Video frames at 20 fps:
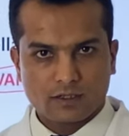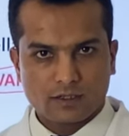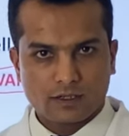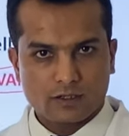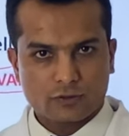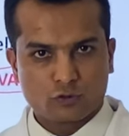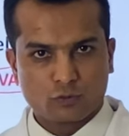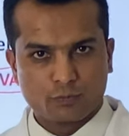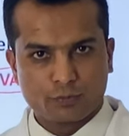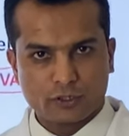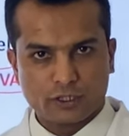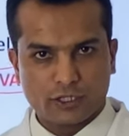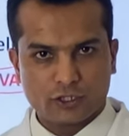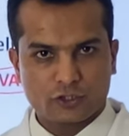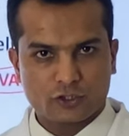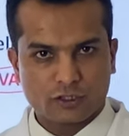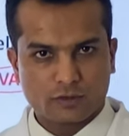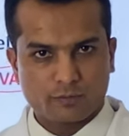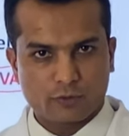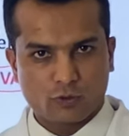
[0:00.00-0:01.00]

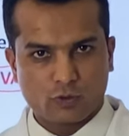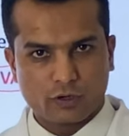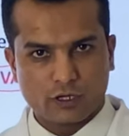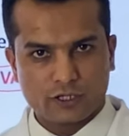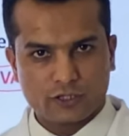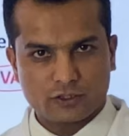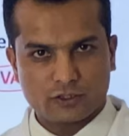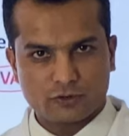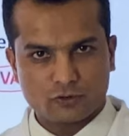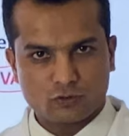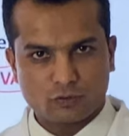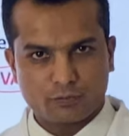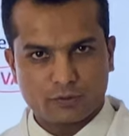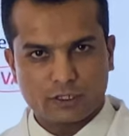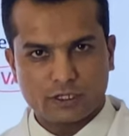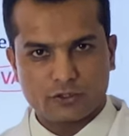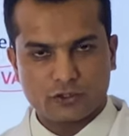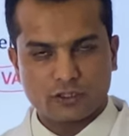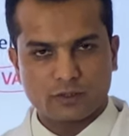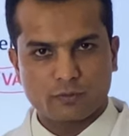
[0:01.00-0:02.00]
सुपीनेशन प्रोनेशन
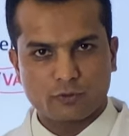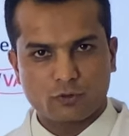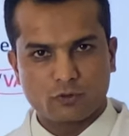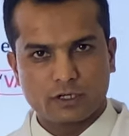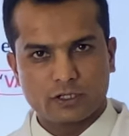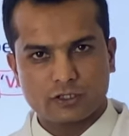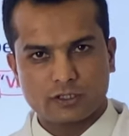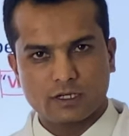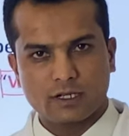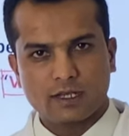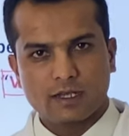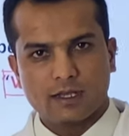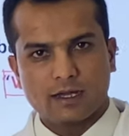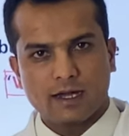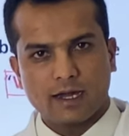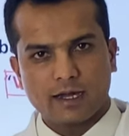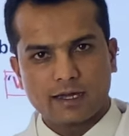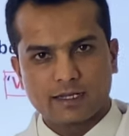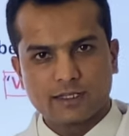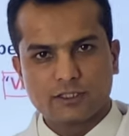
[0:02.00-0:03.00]
सुपीनेशन प्रोनेशन
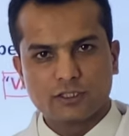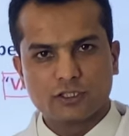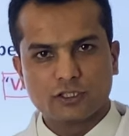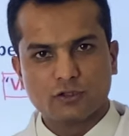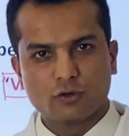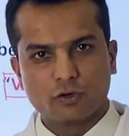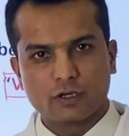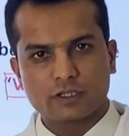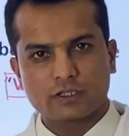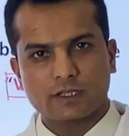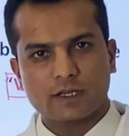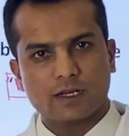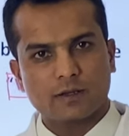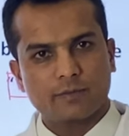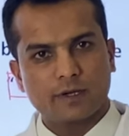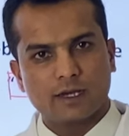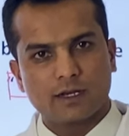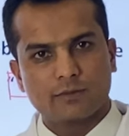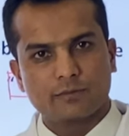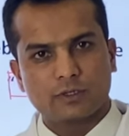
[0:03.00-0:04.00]
अगर इंजरी होगी
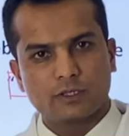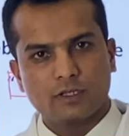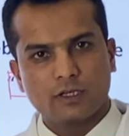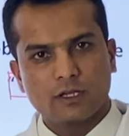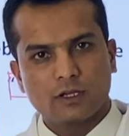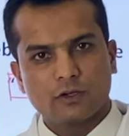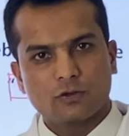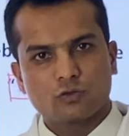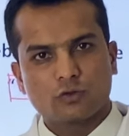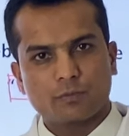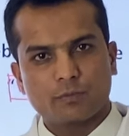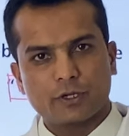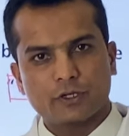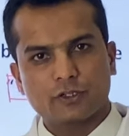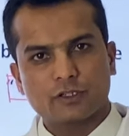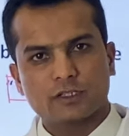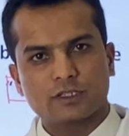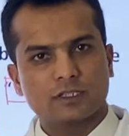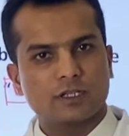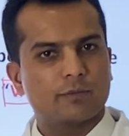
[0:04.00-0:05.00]
सैरिबैलम की तो
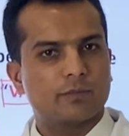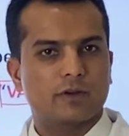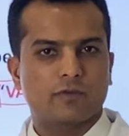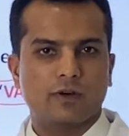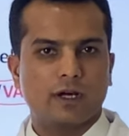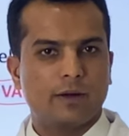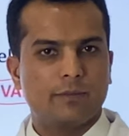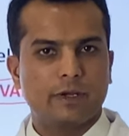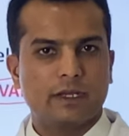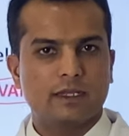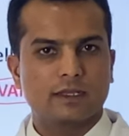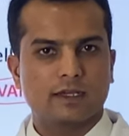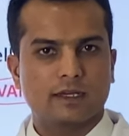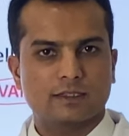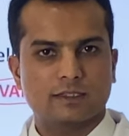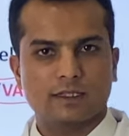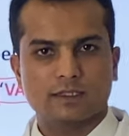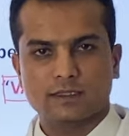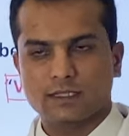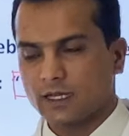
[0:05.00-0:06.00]
पेशेंट ये परफॉर्म नहीं कर
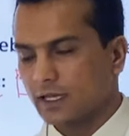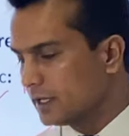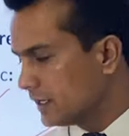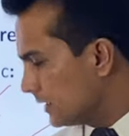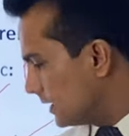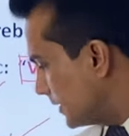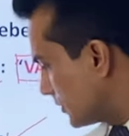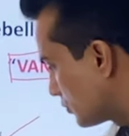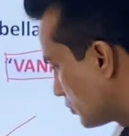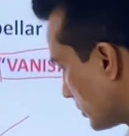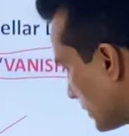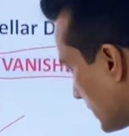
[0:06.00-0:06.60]
सकता इसको